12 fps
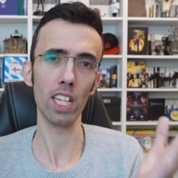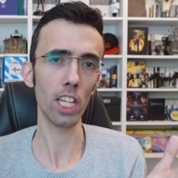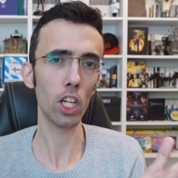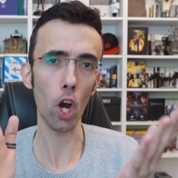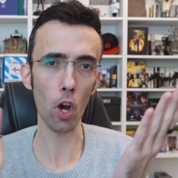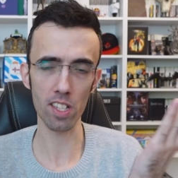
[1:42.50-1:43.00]

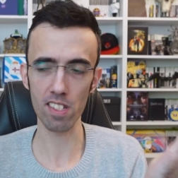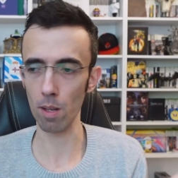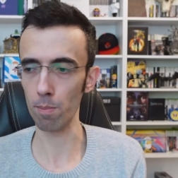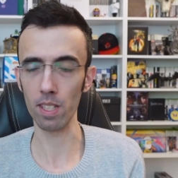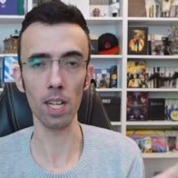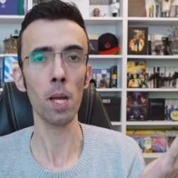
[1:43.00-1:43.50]
del
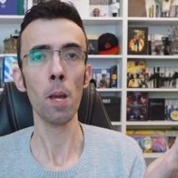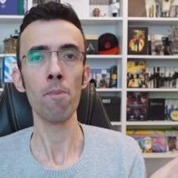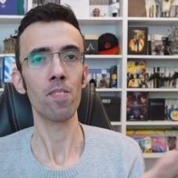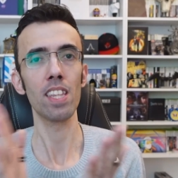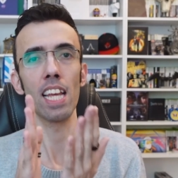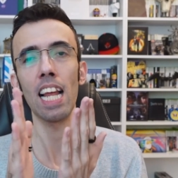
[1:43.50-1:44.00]
concept,
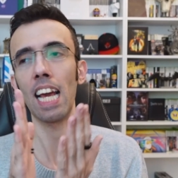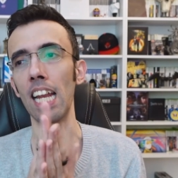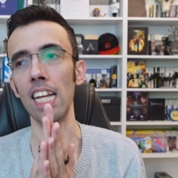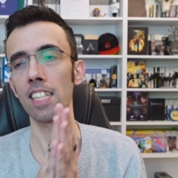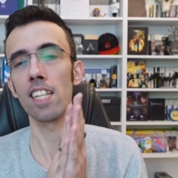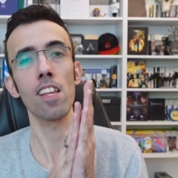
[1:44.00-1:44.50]
della
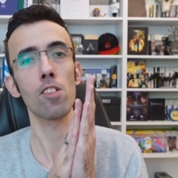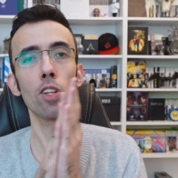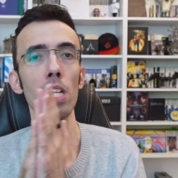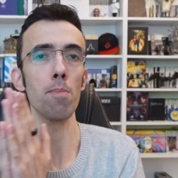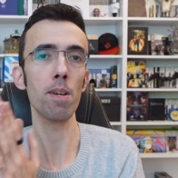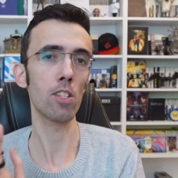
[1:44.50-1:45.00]

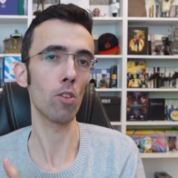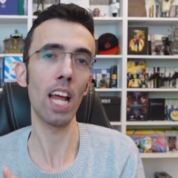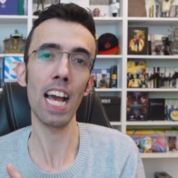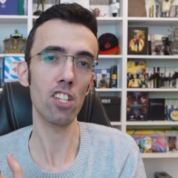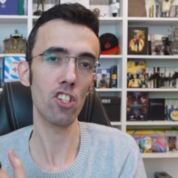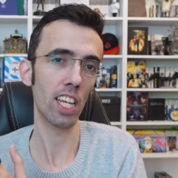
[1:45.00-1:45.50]
caratterizzazione dei
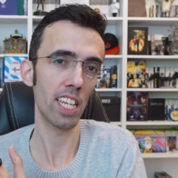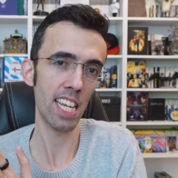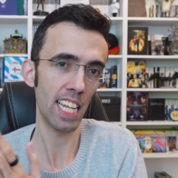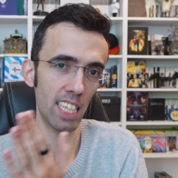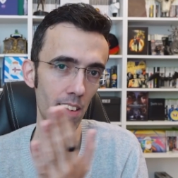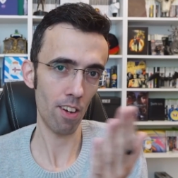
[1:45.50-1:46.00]
personaggi che
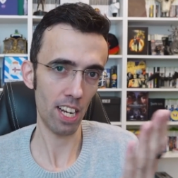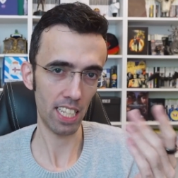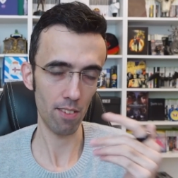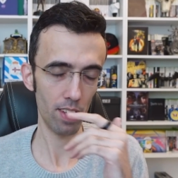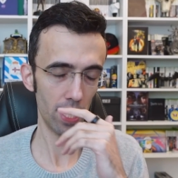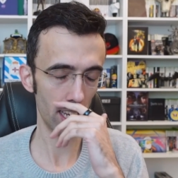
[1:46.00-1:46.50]
niente avevano a
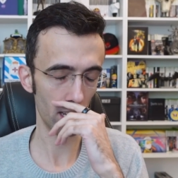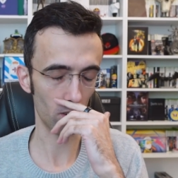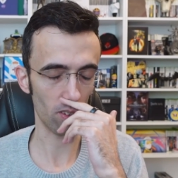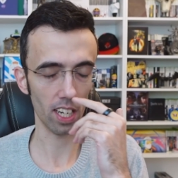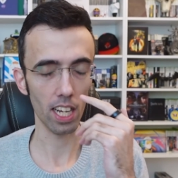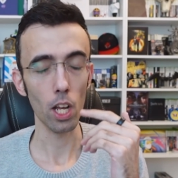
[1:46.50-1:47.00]
che vedere
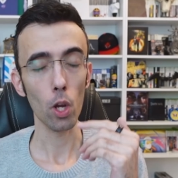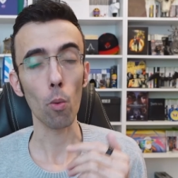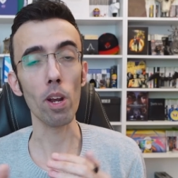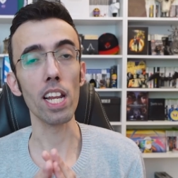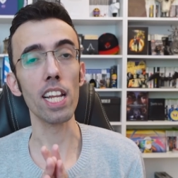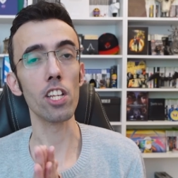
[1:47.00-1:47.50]
con
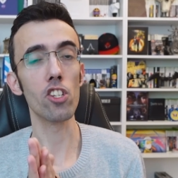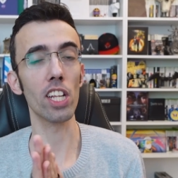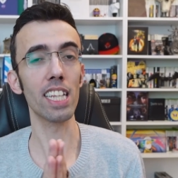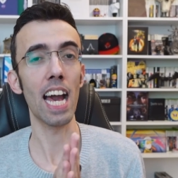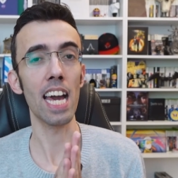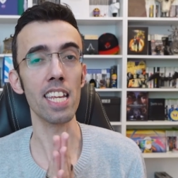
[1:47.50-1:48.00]
quelli
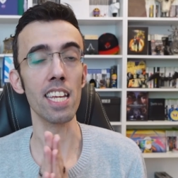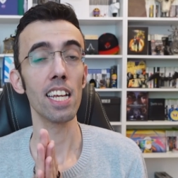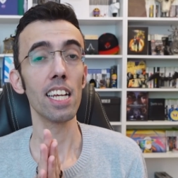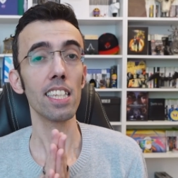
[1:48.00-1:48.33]
leggendari